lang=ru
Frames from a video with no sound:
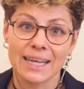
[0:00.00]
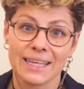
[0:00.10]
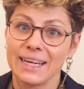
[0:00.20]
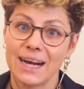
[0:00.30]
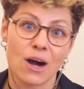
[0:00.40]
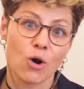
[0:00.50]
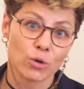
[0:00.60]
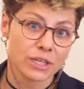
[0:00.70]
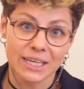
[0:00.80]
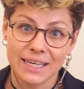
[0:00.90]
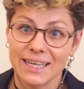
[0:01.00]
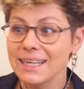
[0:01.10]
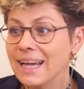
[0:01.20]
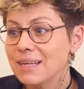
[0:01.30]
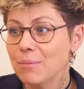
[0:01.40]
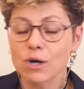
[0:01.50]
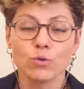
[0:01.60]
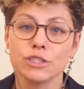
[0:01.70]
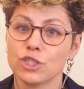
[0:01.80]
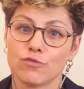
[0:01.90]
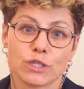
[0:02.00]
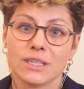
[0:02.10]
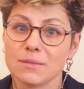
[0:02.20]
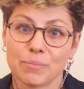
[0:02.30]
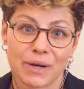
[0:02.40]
они охотники, и я не могу ничего с этим